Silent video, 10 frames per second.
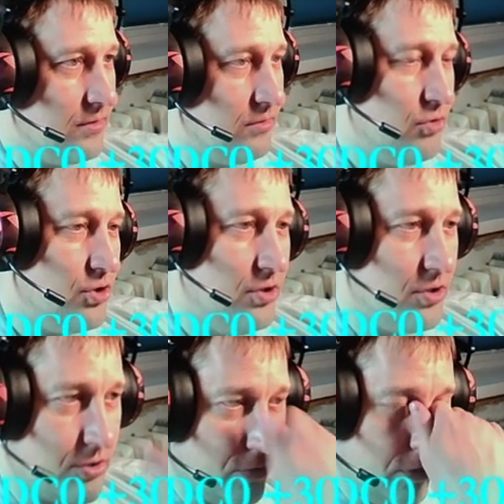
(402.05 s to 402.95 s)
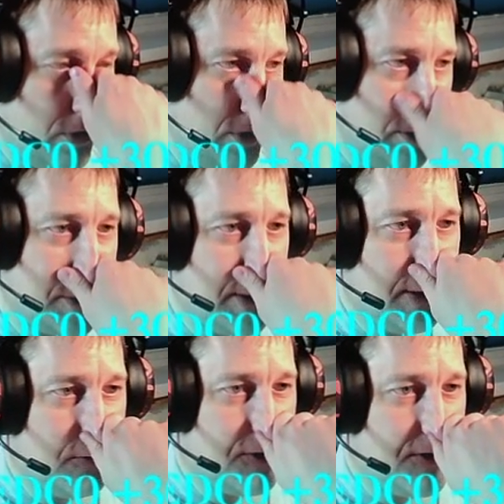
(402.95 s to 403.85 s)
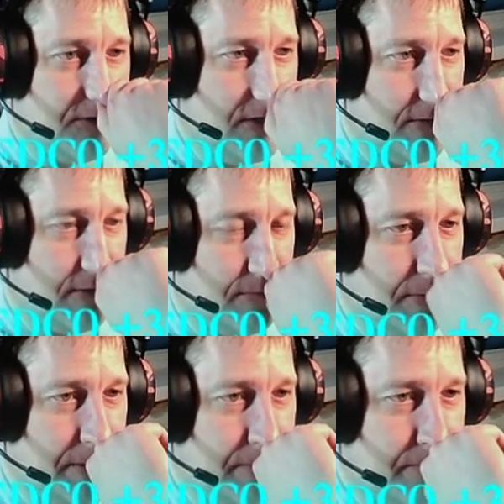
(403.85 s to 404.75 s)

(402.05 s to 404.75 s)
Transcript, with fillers: Ну, 4 сотки есть, да, то есть 2 АВП.